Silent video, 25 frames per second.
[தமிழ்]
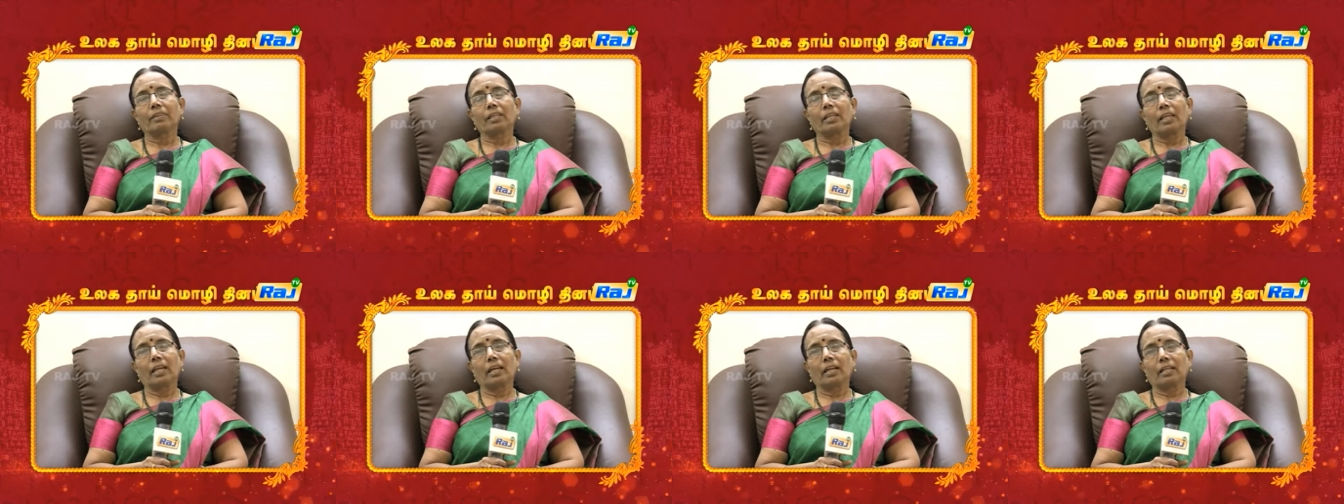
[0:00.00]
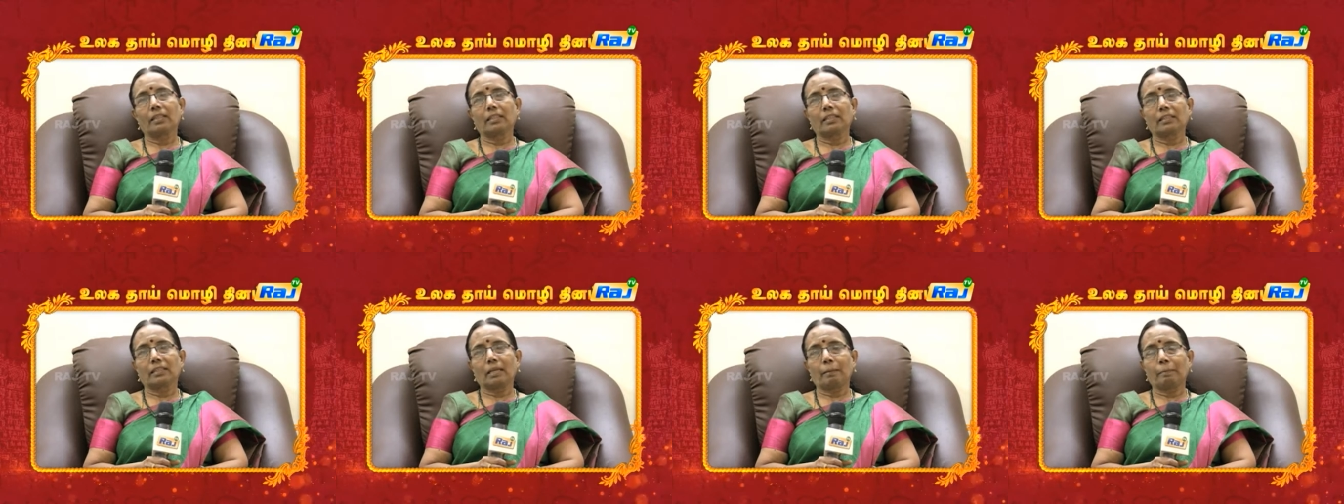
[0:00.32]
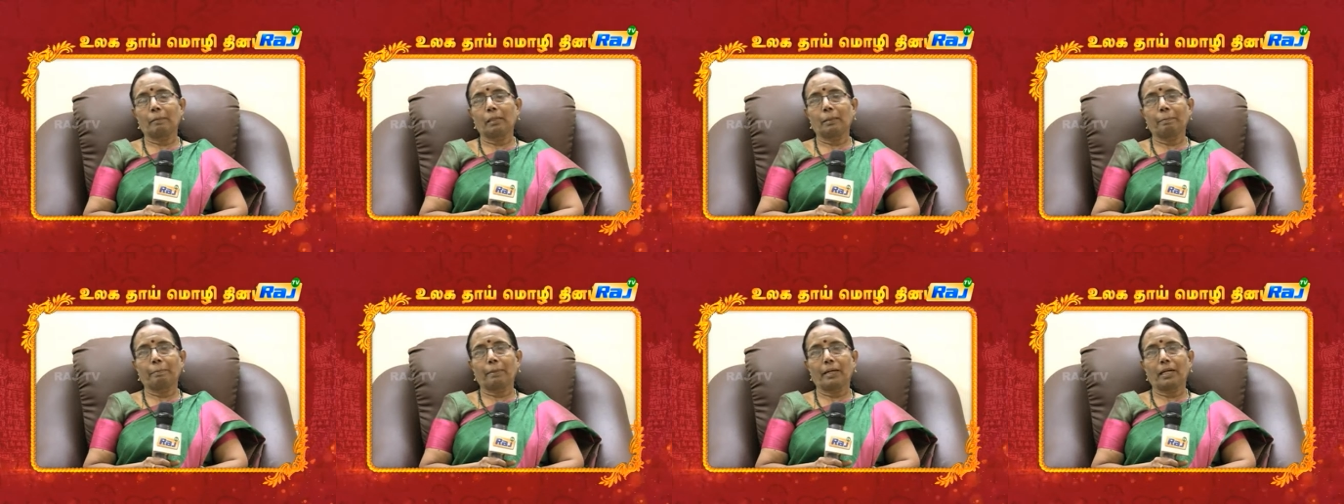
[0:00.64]
எனது
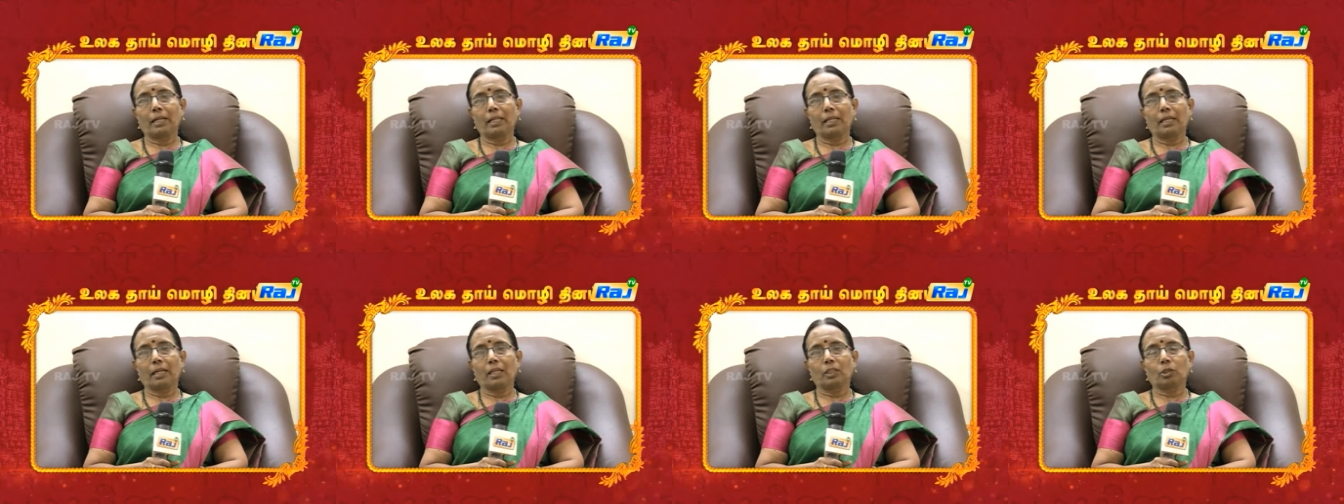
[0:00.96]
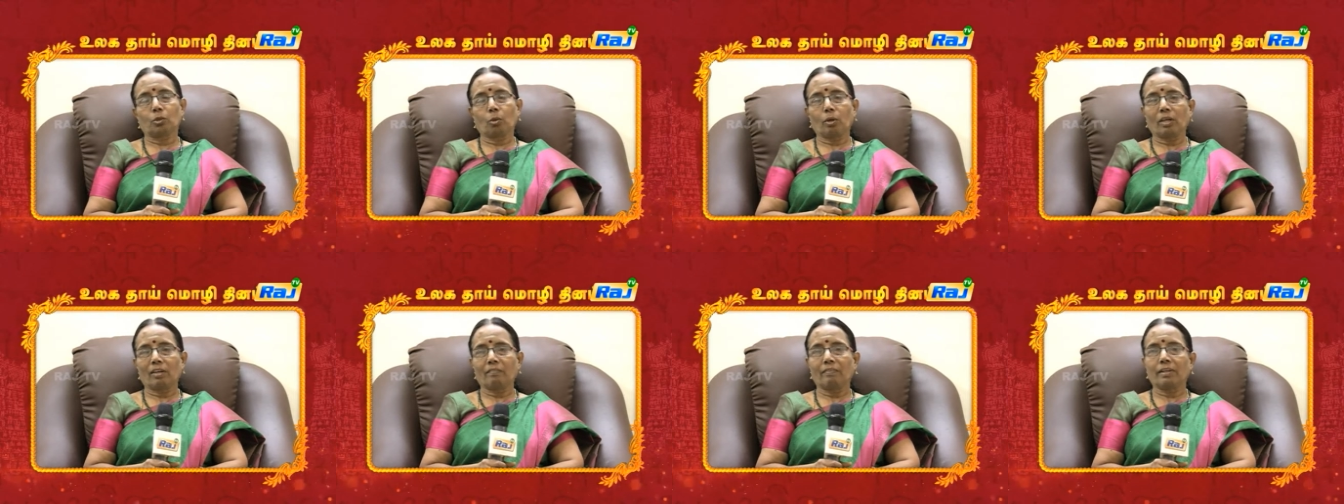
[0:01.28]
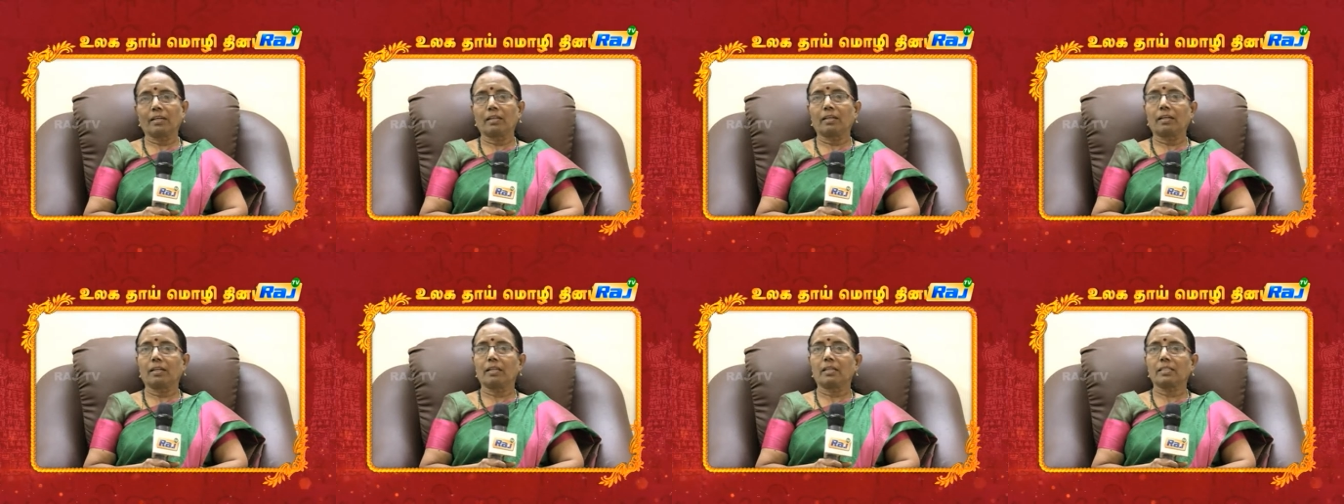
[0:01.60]
தமிழ் பணியை
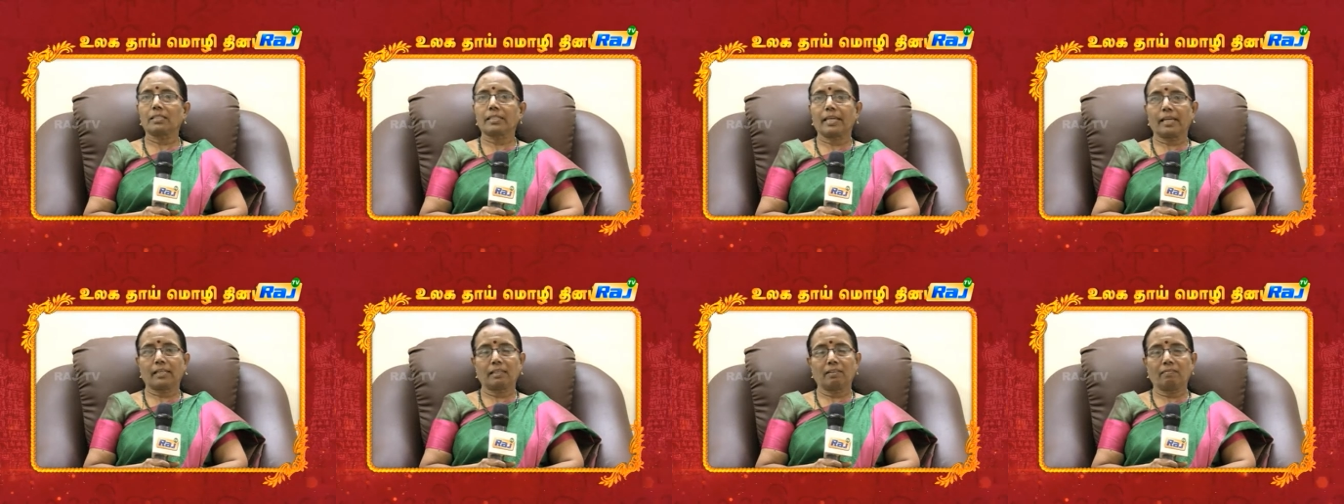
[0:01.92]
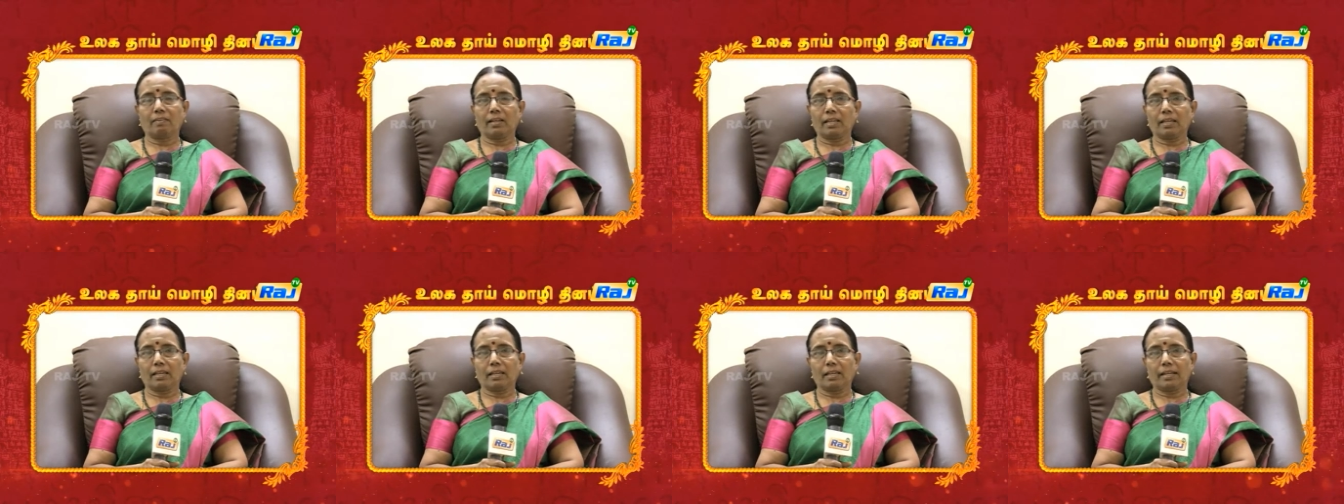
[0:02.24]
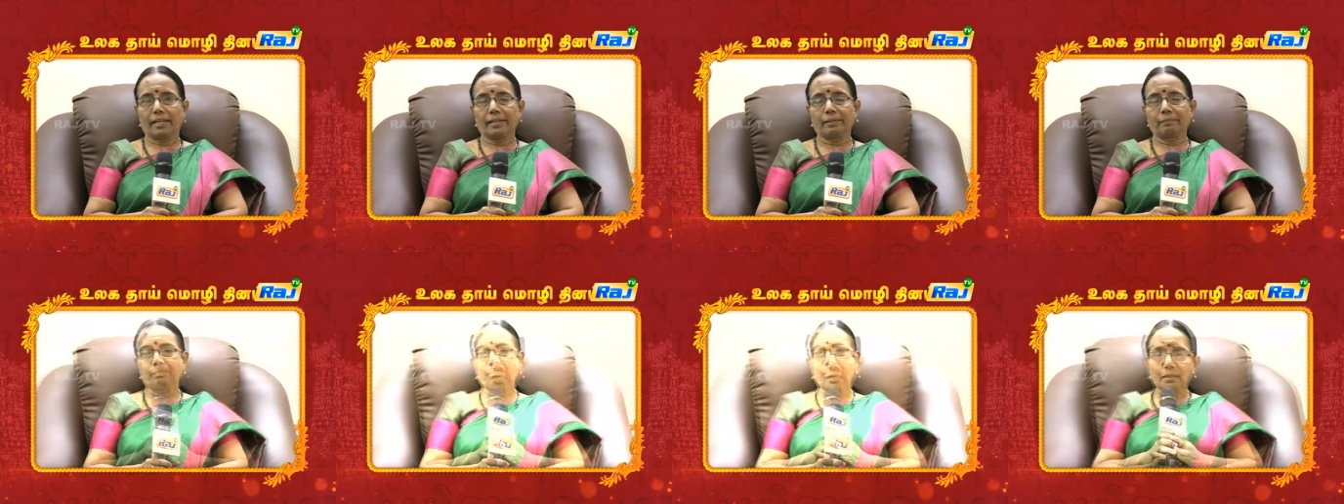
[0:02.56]
தொய்வின்றி செய்து
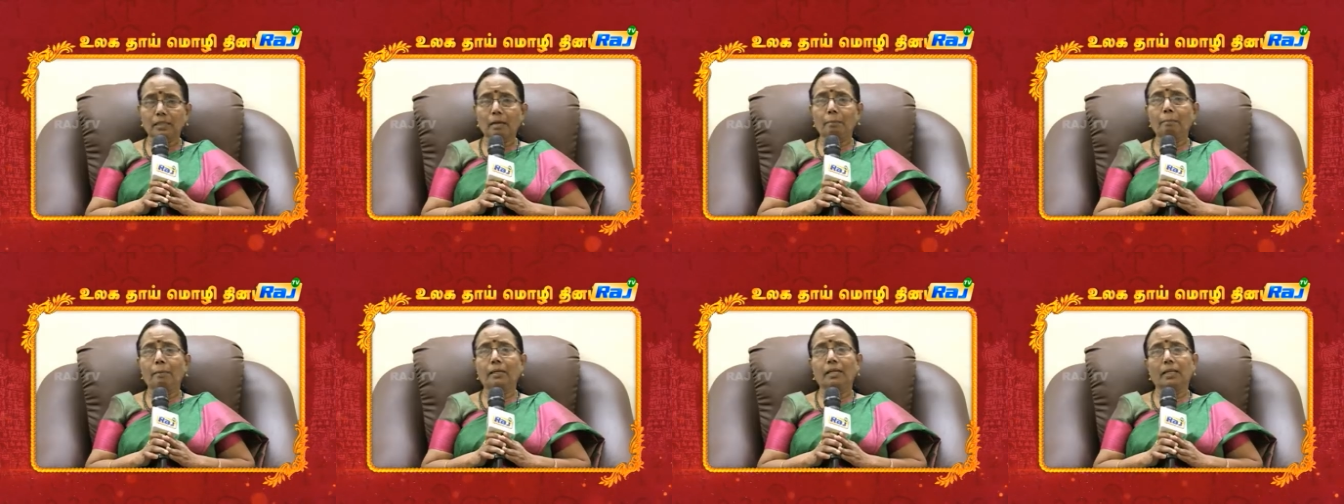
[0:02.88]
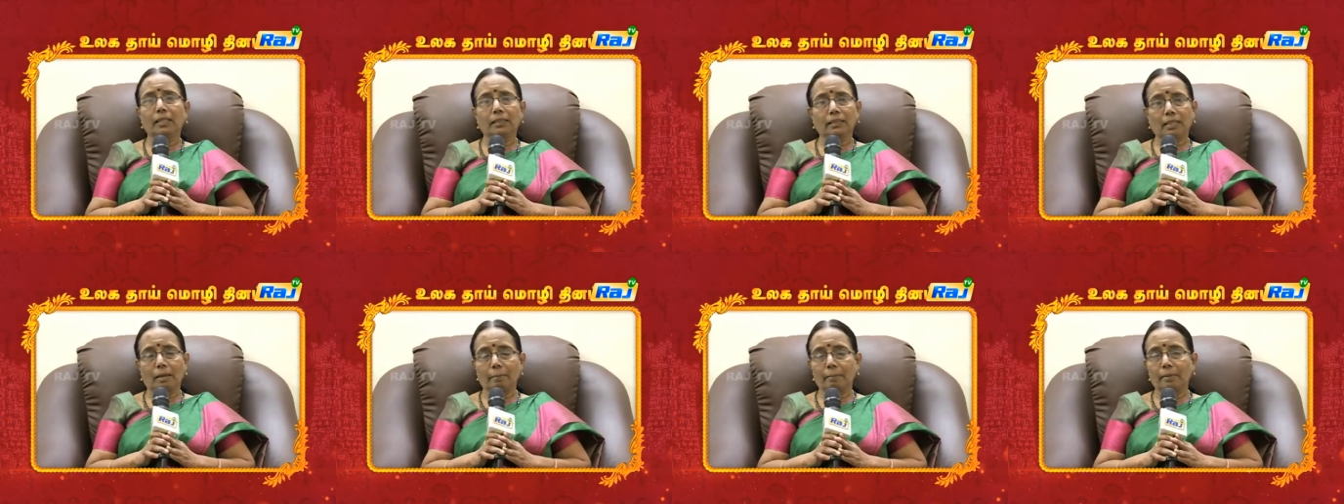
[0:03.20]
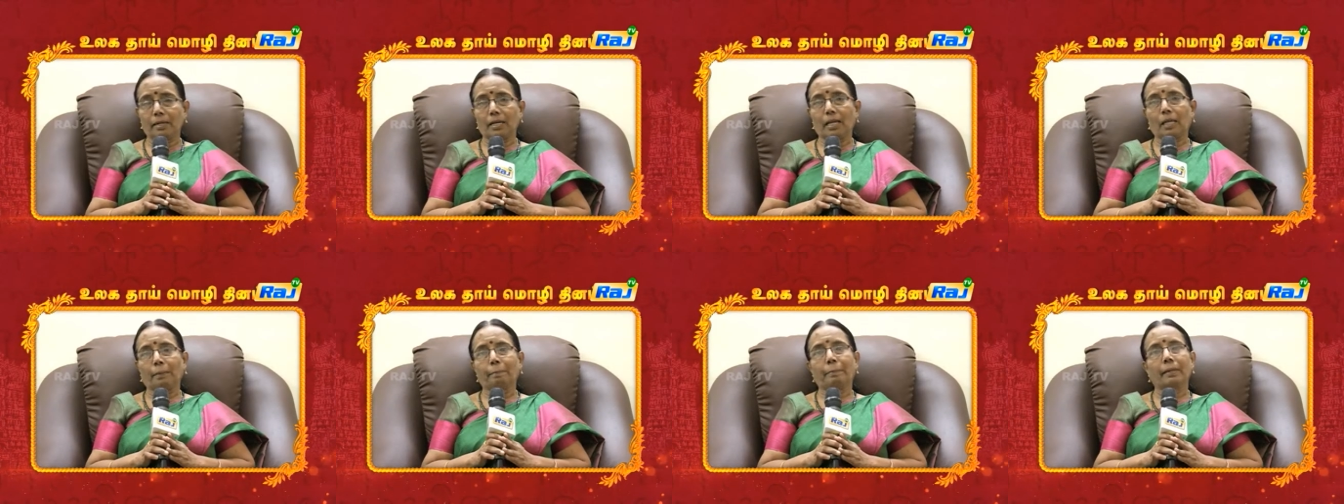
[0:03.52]
வருகிறேன் தமிழை
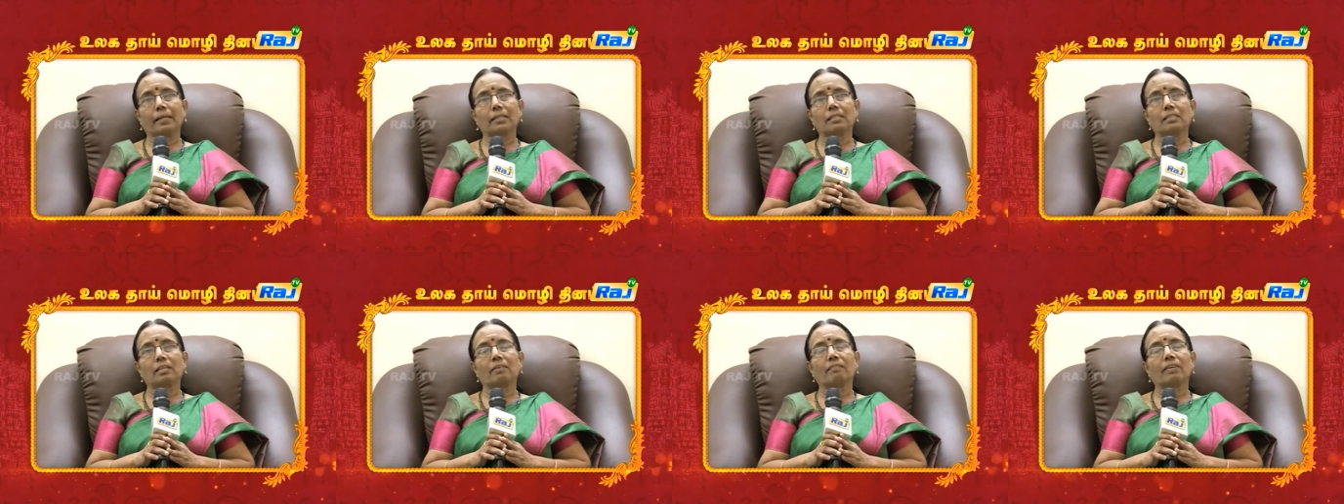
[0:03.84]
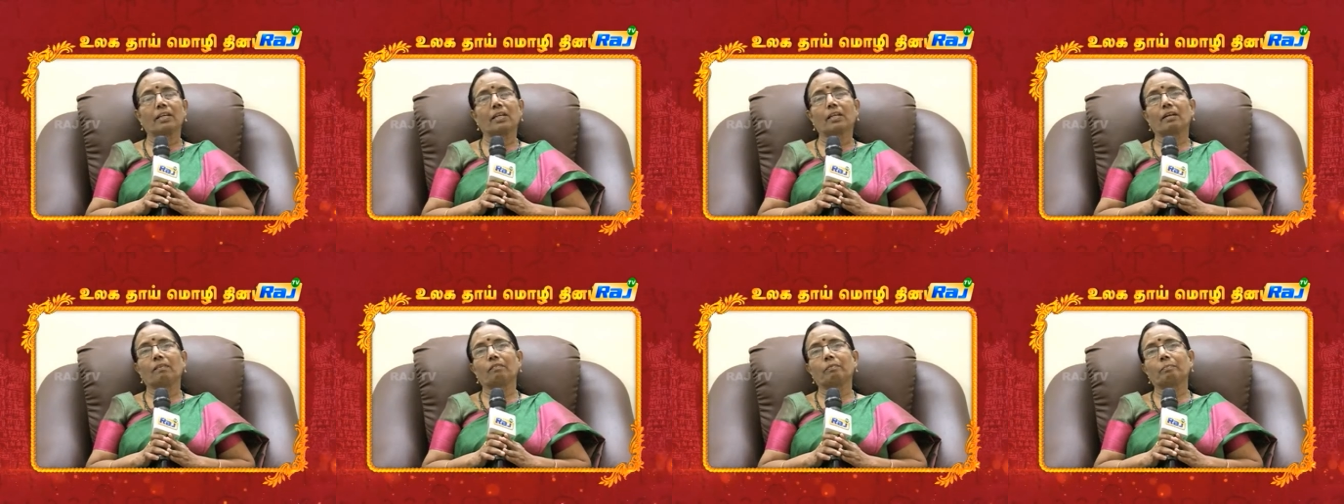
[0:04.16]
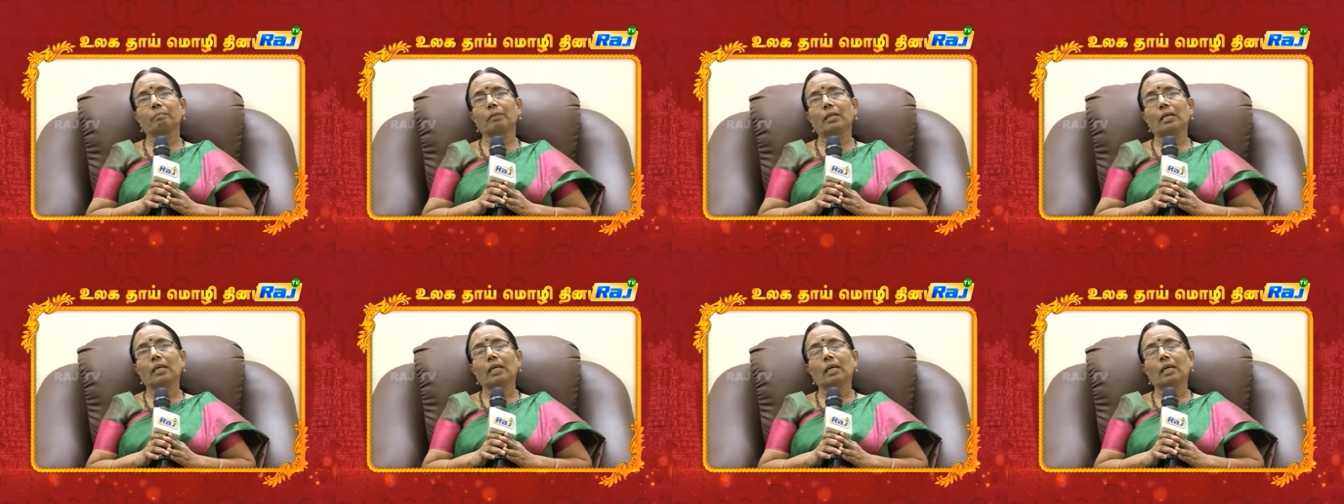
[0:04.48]
தமிழாய் பயிற்றுவிக்கவும்